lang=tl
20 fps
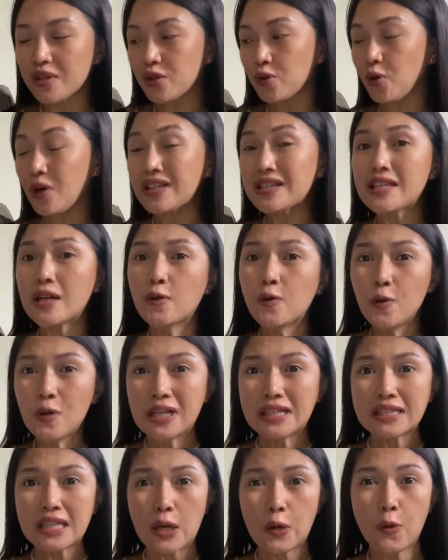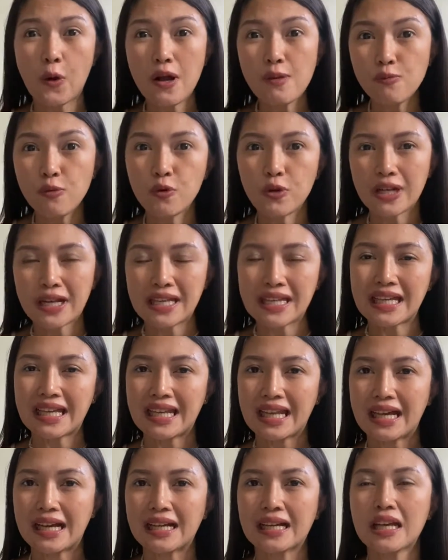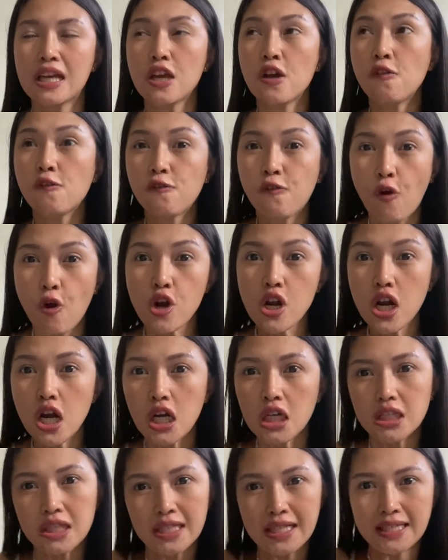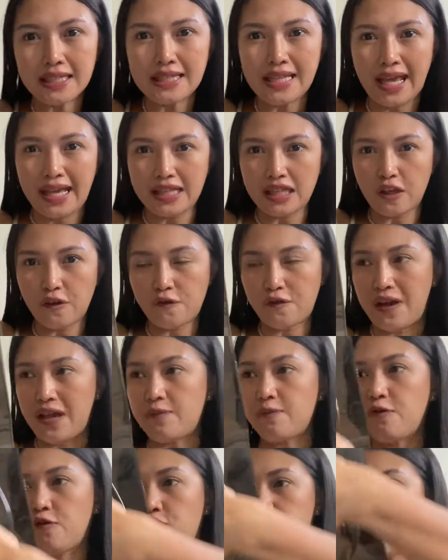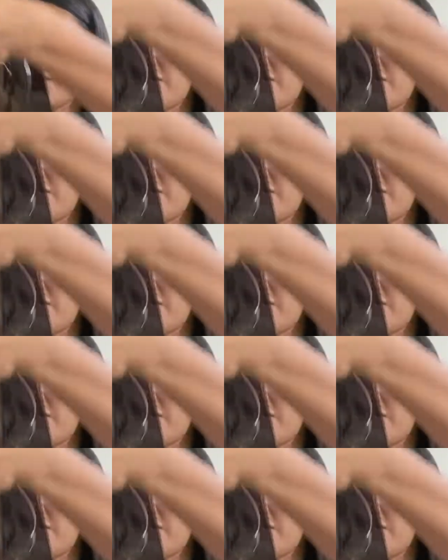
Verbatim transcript: ito, at nagulat ako, ang mura niya lang. 495 for